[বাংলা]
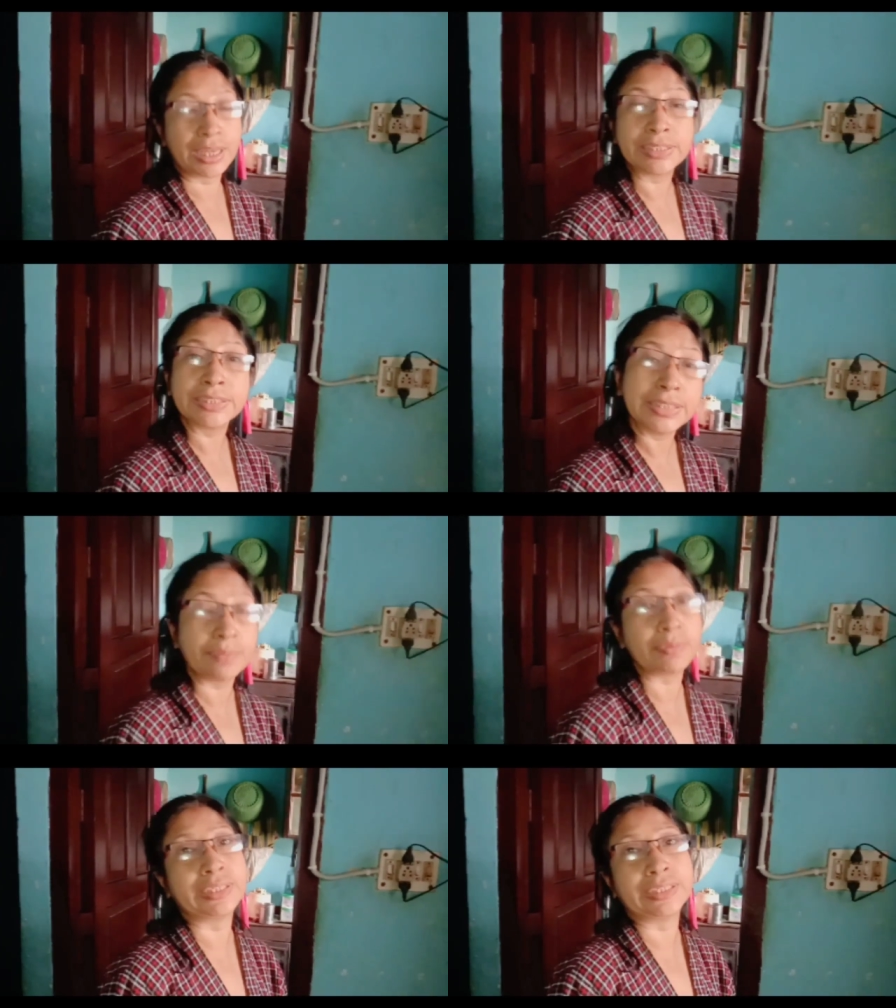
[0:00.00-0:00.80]
তো
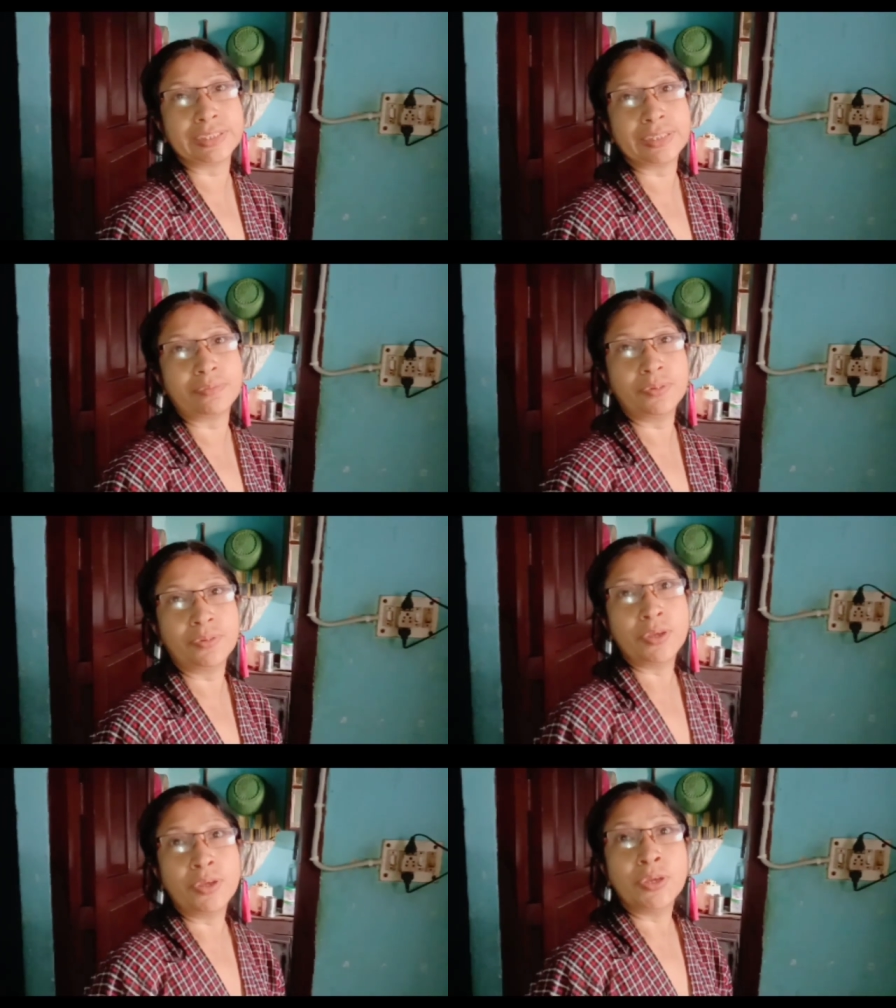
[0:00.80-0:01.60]
সিনেমা দেখতে যাব
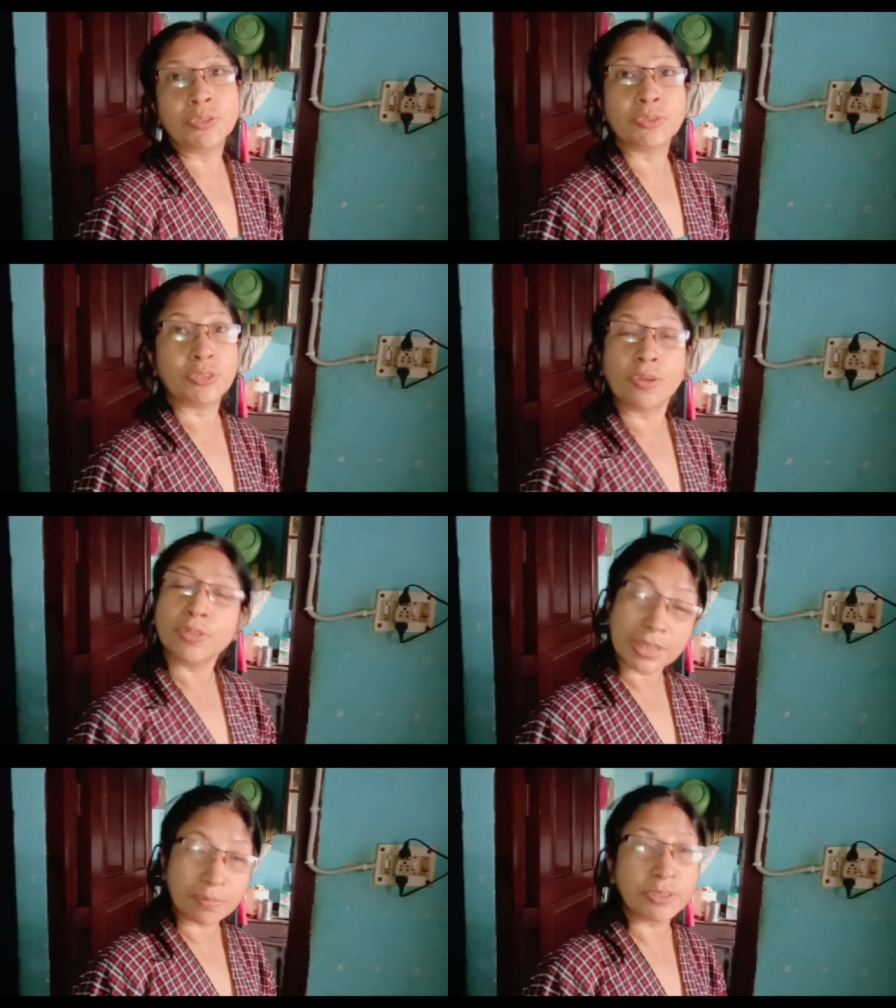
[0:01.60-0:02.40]
তো যখন
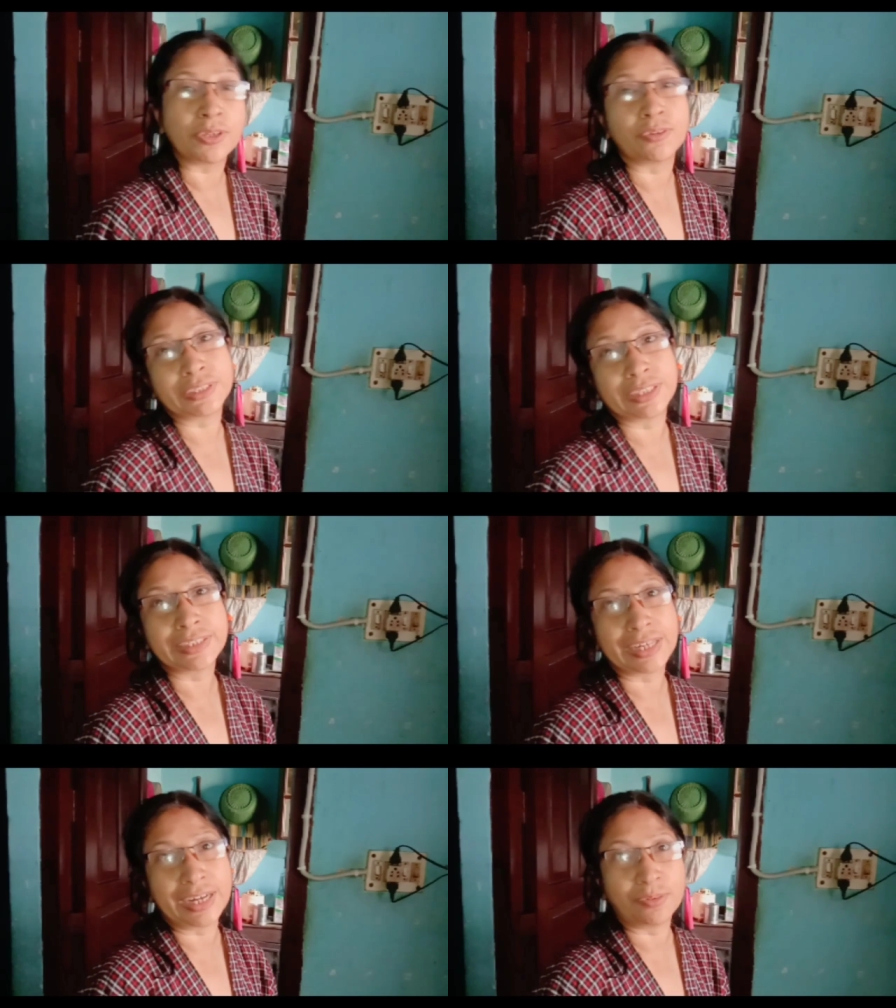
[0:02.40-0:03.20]
যাব তখন সেটা
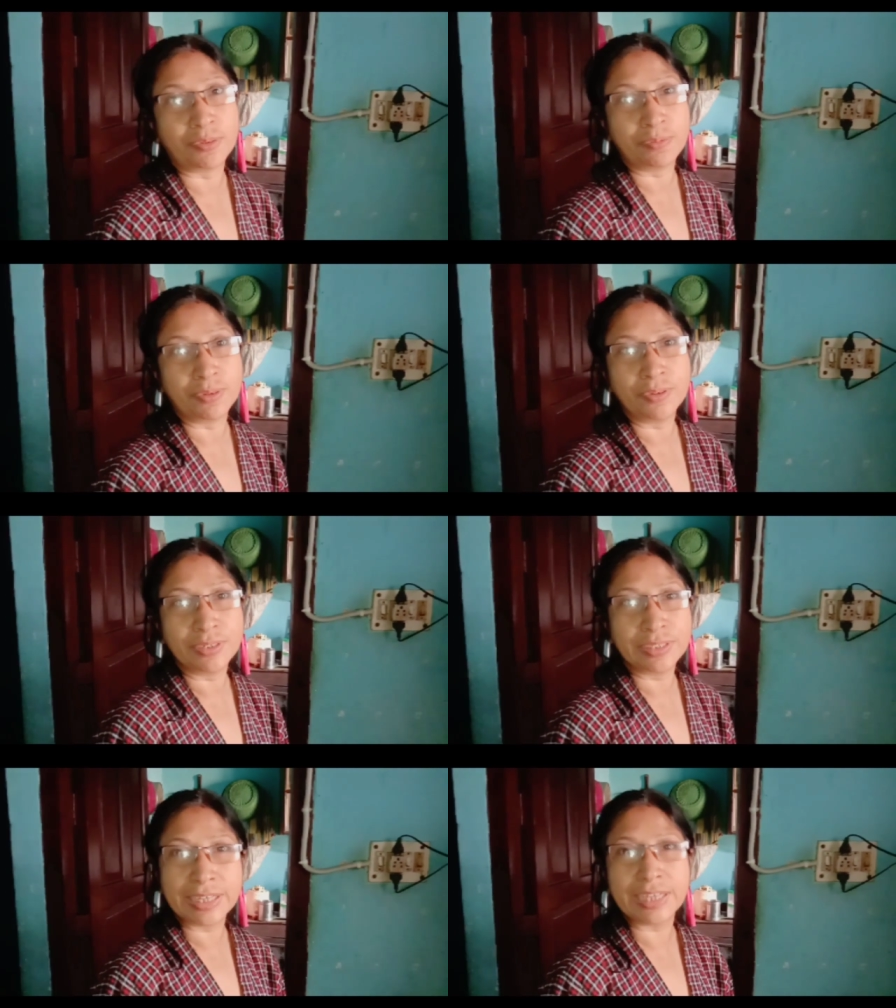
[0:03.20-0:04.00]
শেয়ার করব
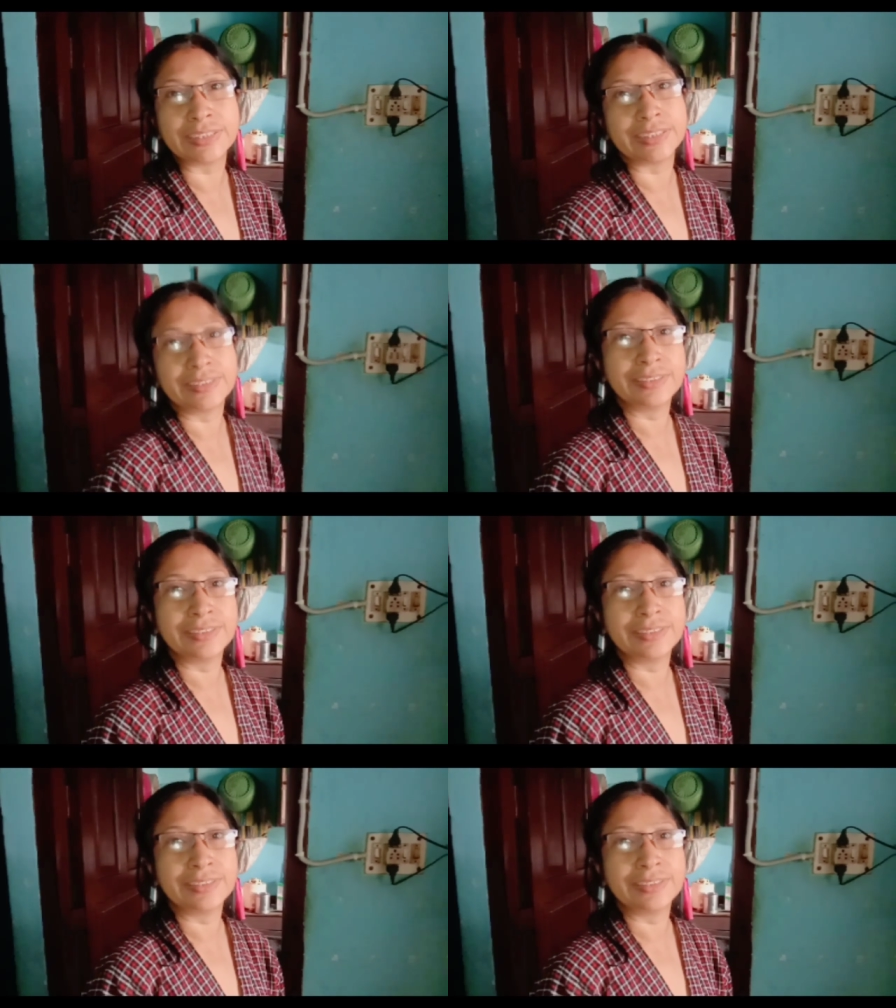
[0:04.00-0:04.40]
ঠিক আছে